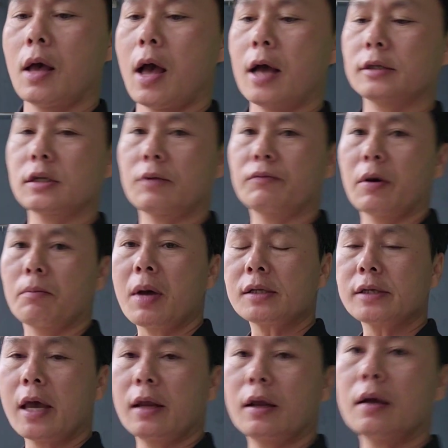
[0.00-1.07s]
à, sản phẩm bát
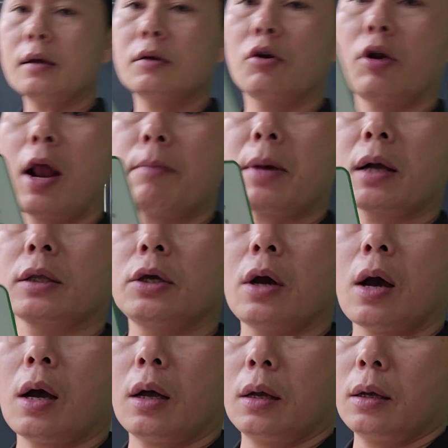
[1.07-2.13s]
sen nó làm bằng
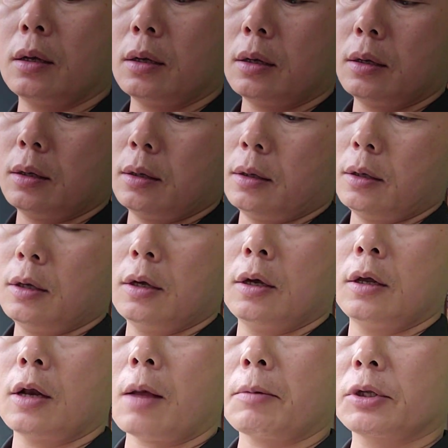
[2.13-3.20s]
nhựa
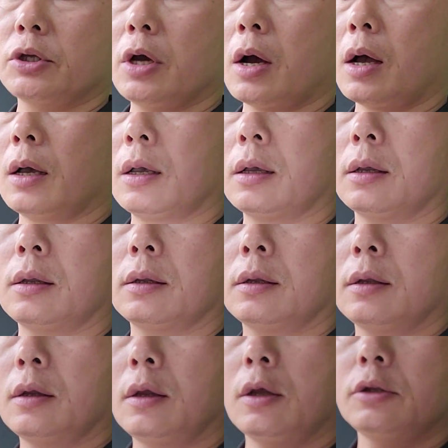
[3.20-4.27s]
làm bằng nhựa
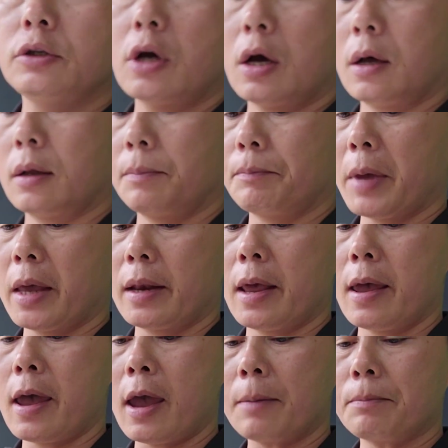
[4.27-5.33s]
nhựa
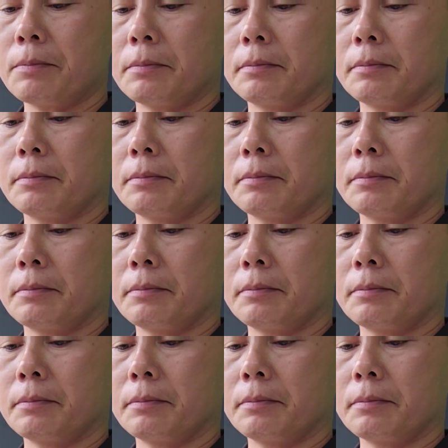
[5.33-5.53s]
PDF